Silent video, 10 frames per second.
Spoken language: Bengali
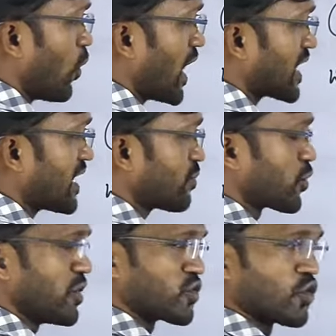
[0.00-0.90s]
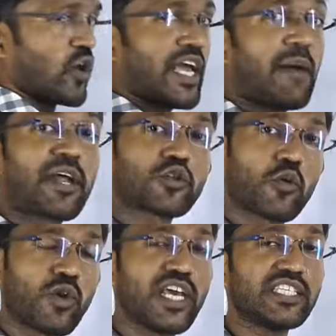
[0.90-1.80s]
ওয়ার্ডের প্রয়োজন হয় আমরা
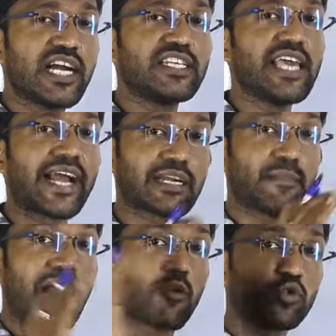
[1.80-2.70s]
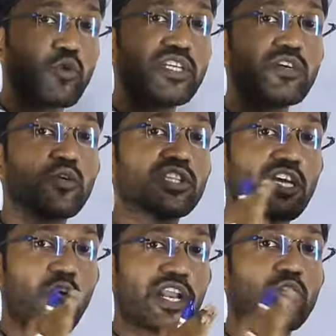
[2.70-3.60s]
সকলেই জানি একটা বাক্য তৈরি
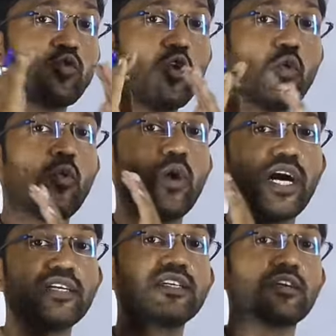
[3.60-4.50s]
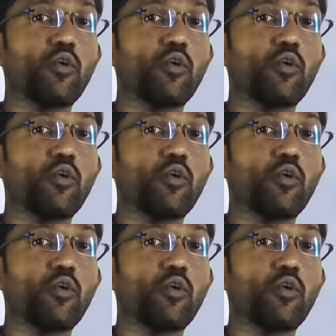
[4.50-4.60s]
করতে অনেকগুলো ওয়ার্ড